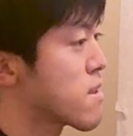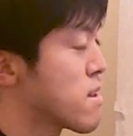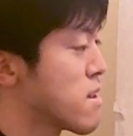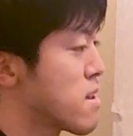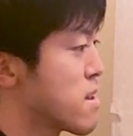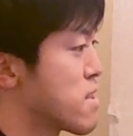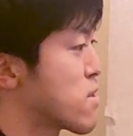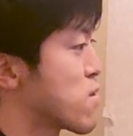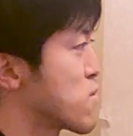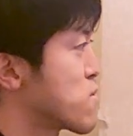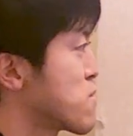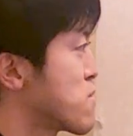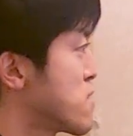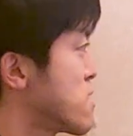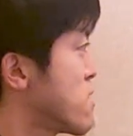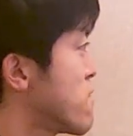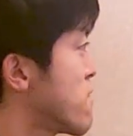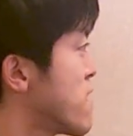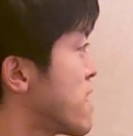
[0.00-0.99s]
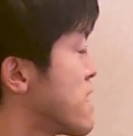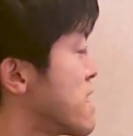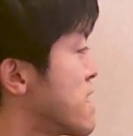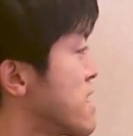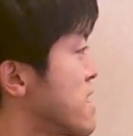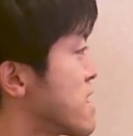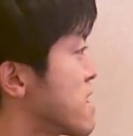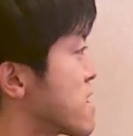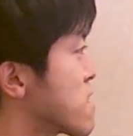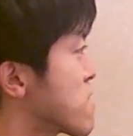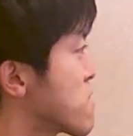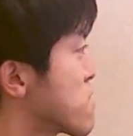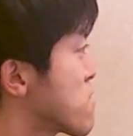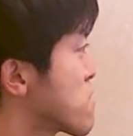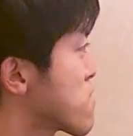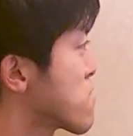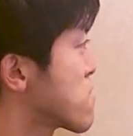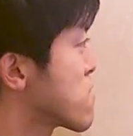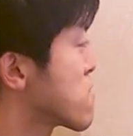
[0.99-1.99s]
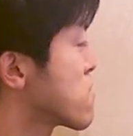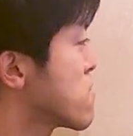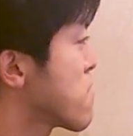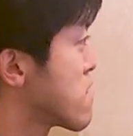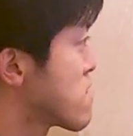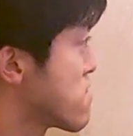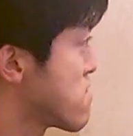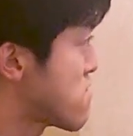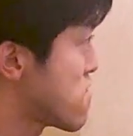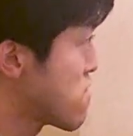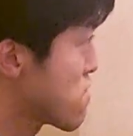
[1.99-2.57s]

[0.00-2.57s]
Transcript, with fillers: えっと、それでは、えー、この曲は一